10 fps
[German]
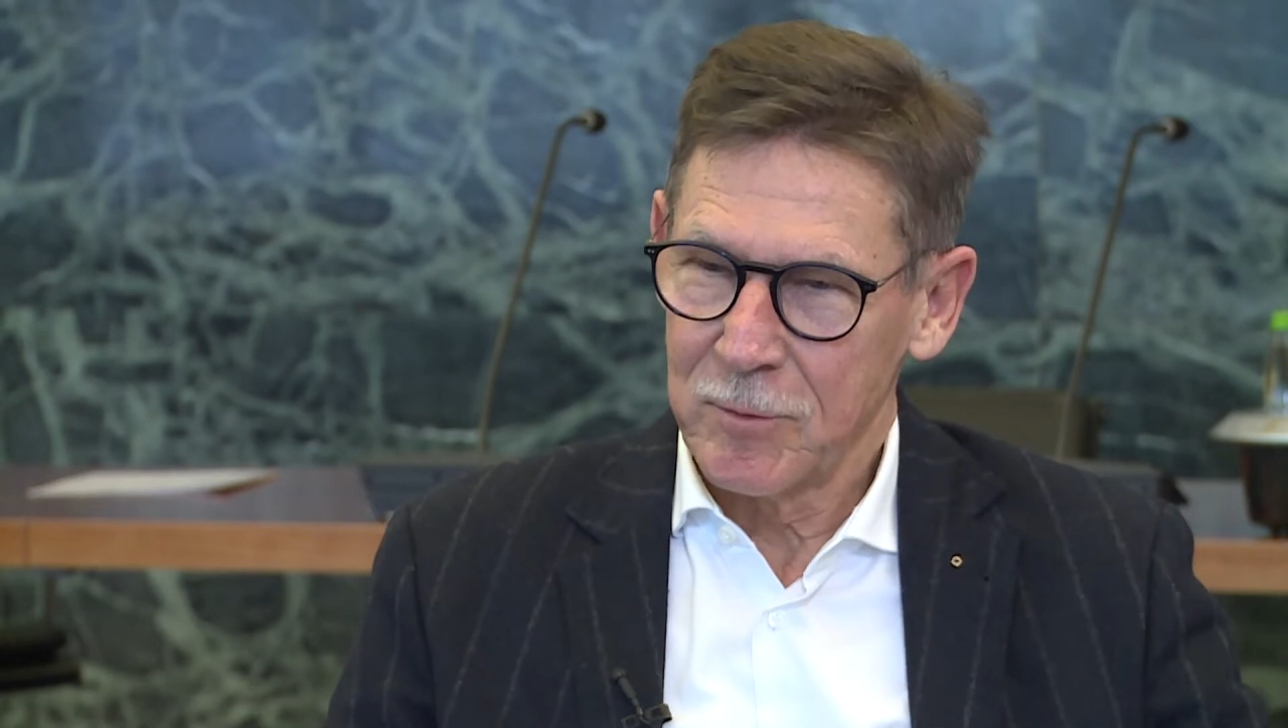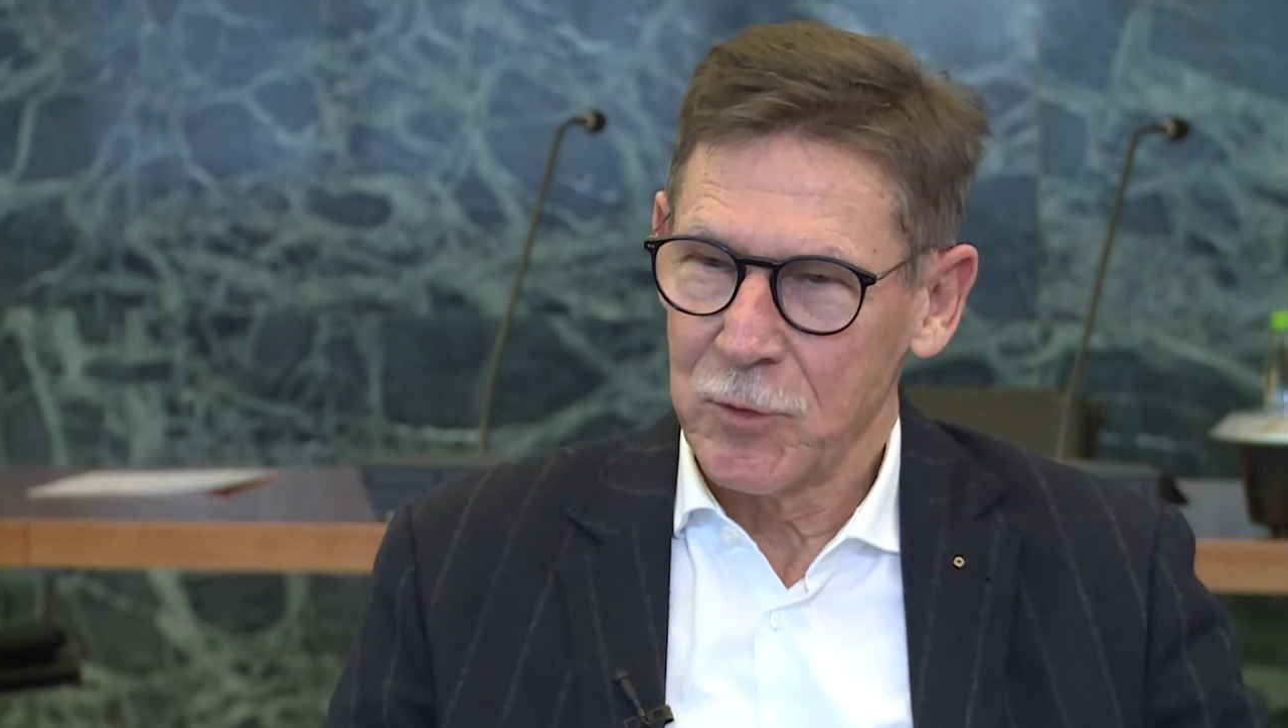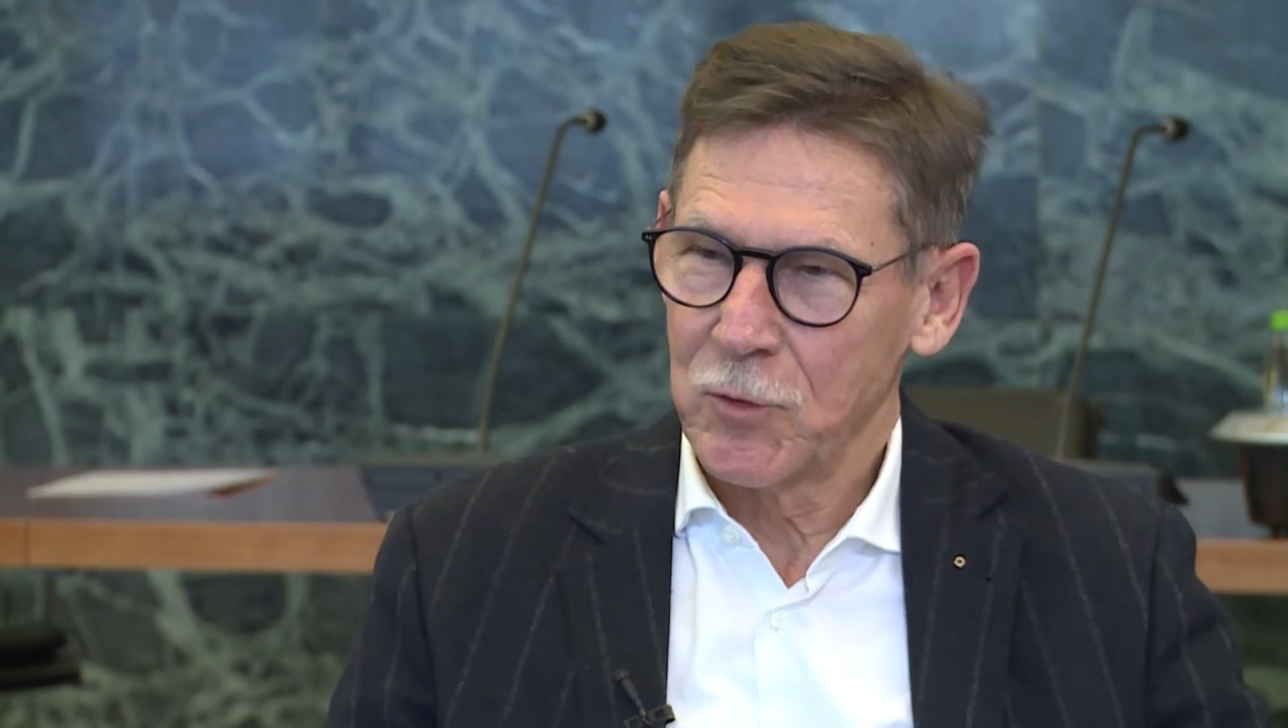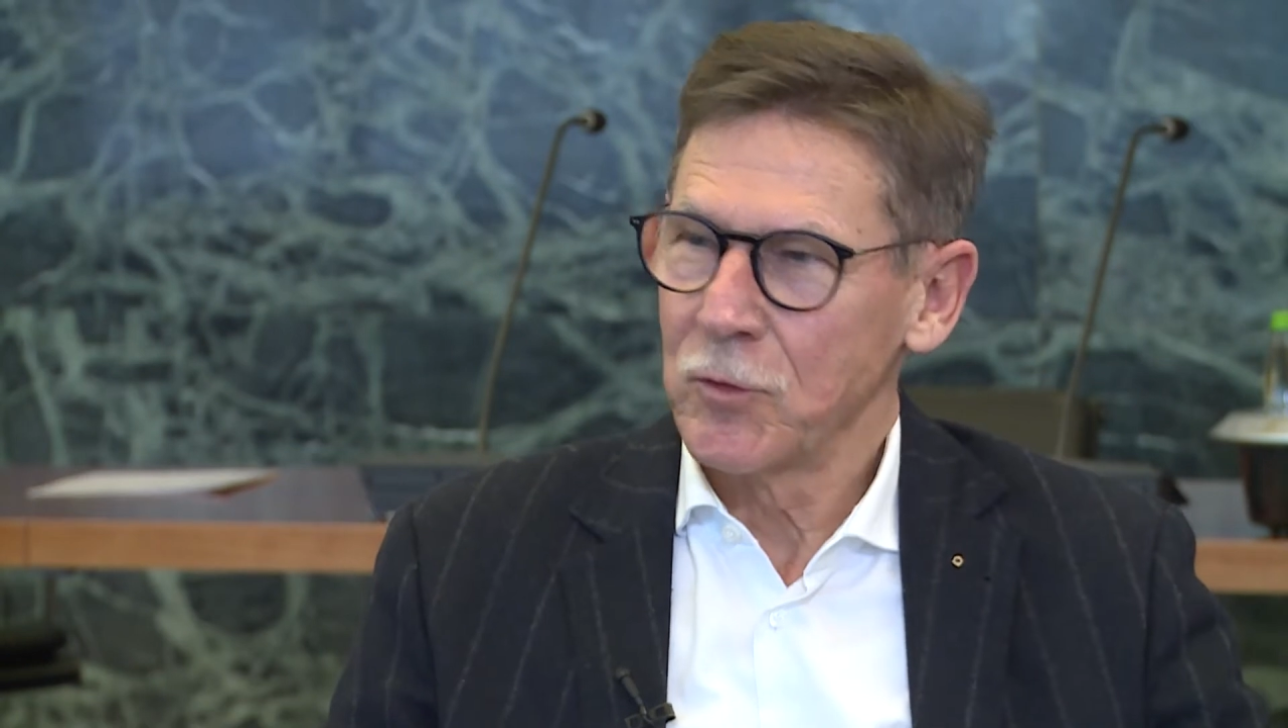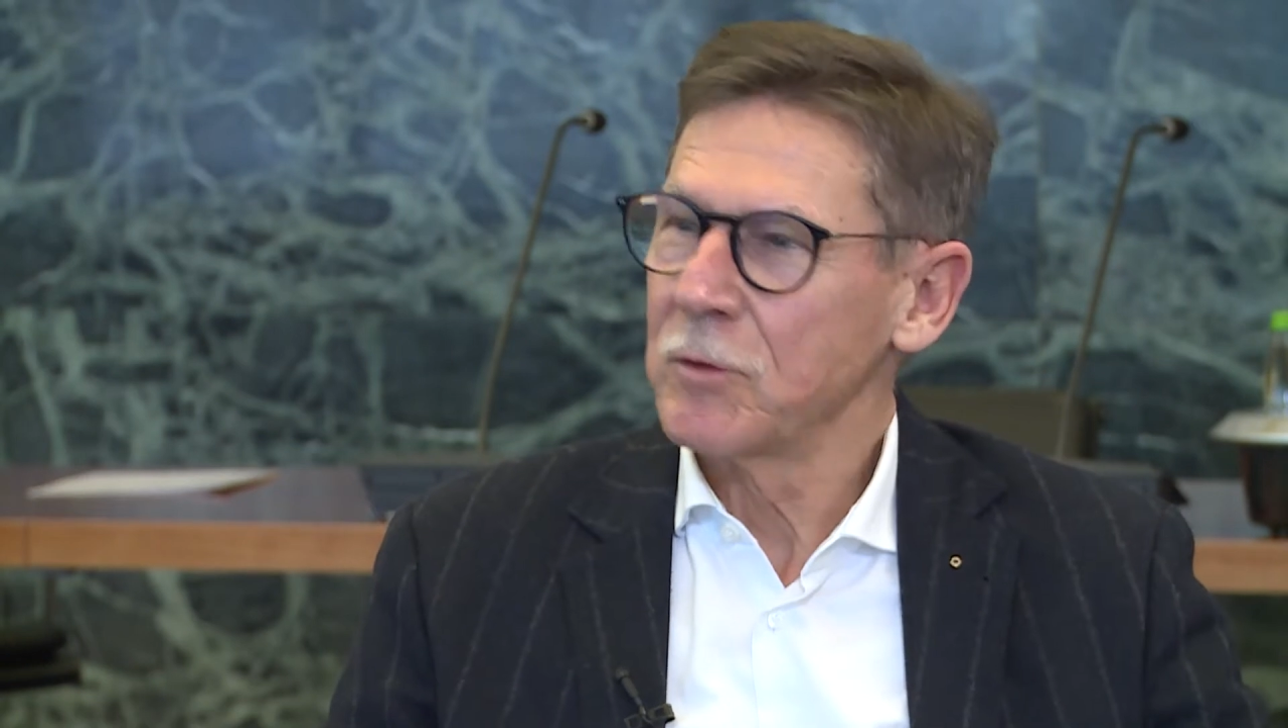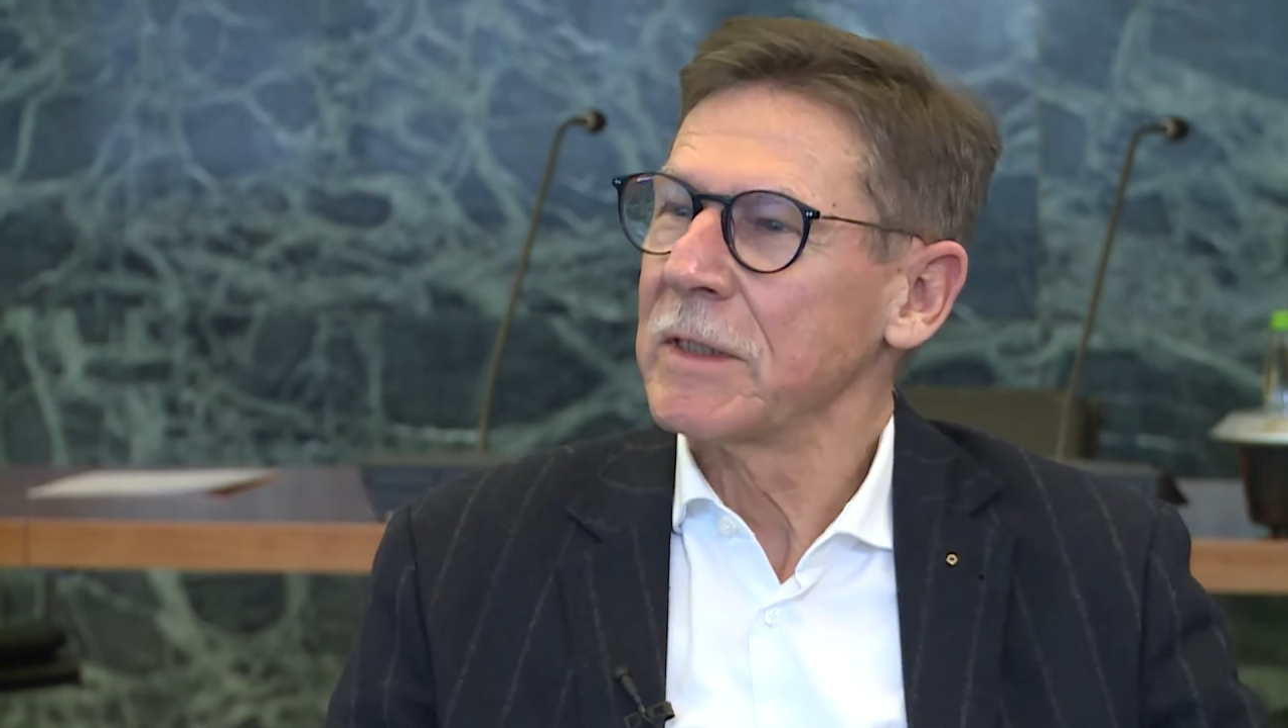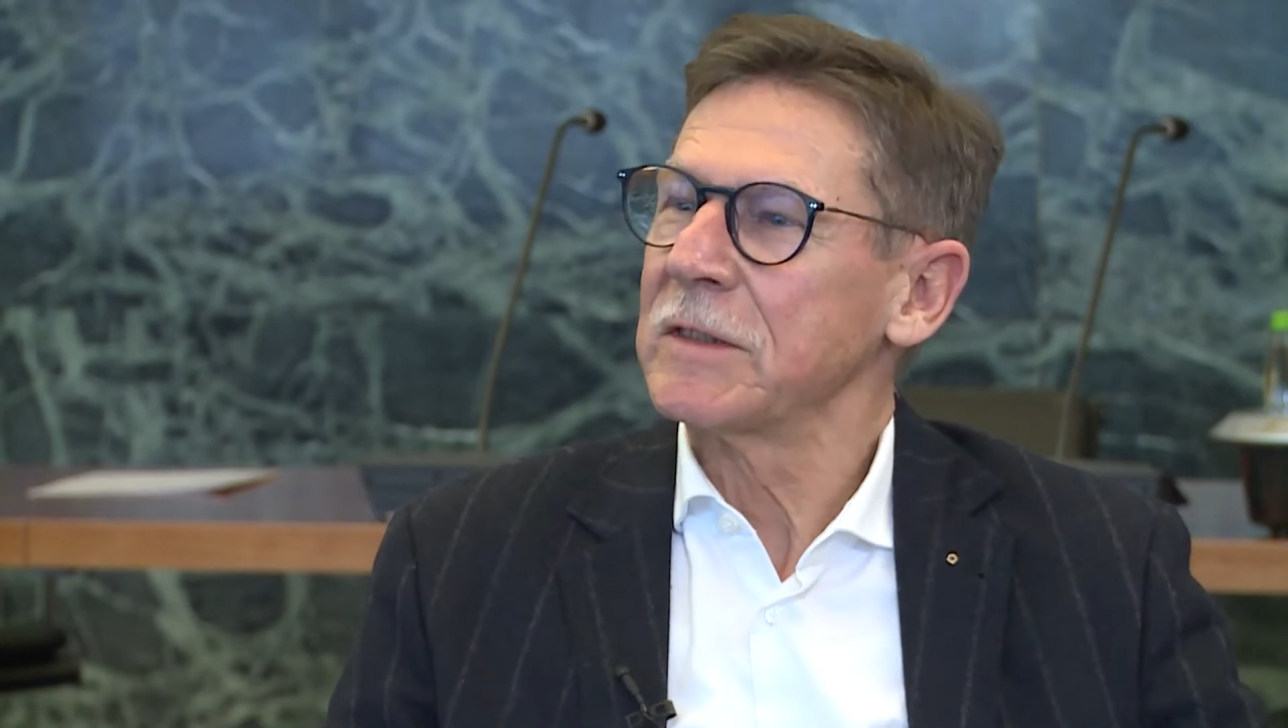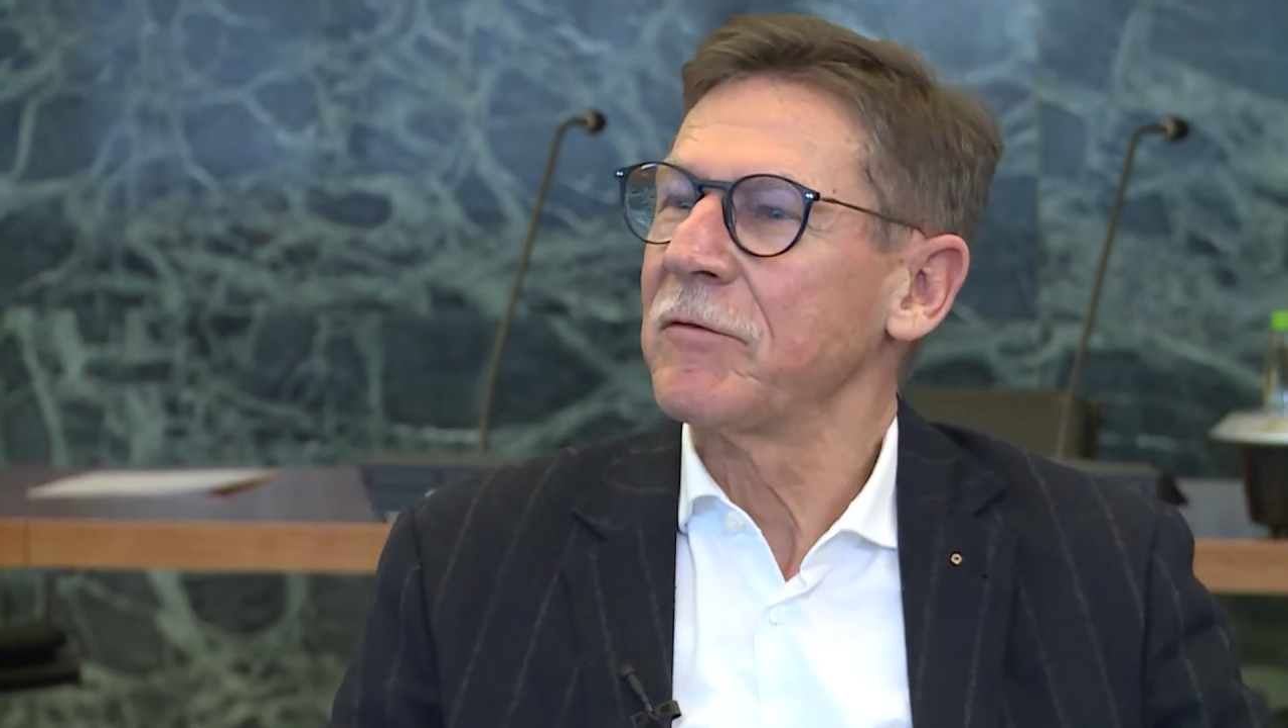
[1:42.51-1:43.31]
bzw.